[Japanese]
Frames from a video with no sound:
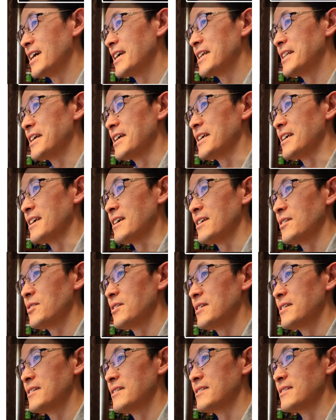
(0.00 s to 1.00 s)
会えない
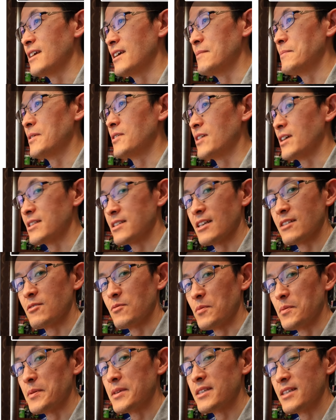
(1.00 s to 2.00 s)
大爆発だと
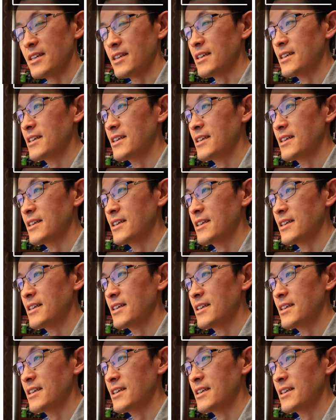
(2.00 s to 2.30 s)
思いますね